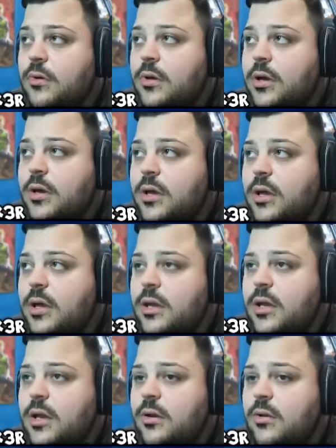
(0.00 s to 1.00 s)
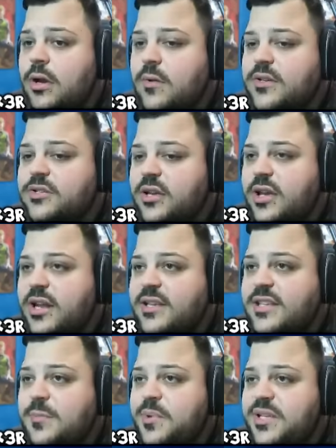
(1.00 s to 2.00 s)
Ok, allora, questo è il
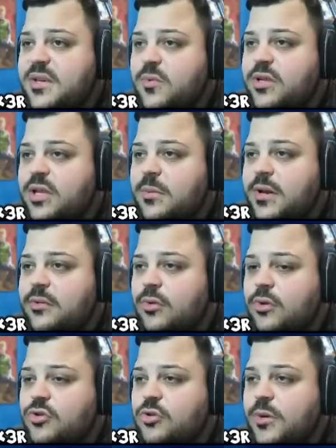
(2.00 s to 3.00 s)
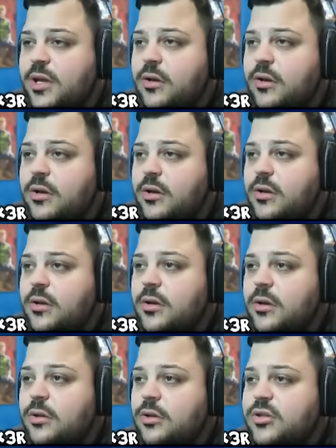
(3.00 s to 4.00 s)
è peso, quindi me la torno sopra io.
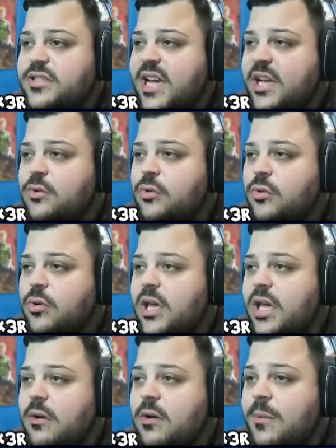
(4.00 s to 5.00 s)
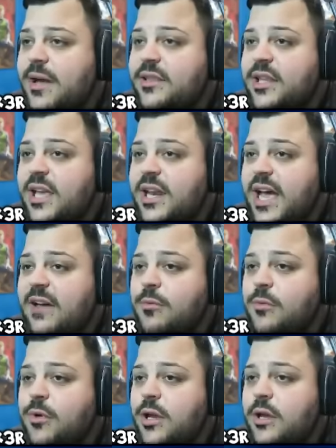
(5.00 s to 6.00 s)
Dove stai tu? Eh, qua partono le navi
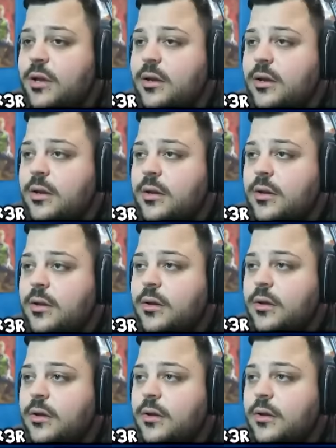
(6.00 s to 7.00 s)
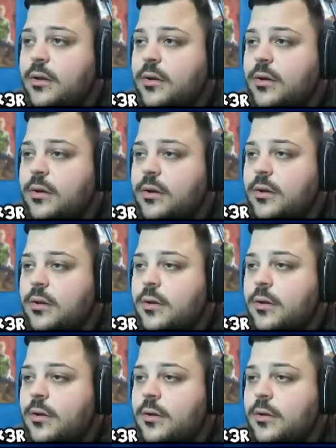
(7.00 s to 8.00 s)
pure. Sto sopra, sto
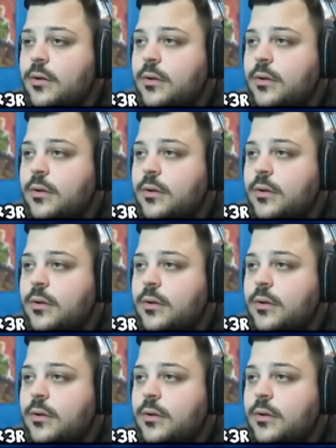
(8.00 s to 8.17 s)
sopra.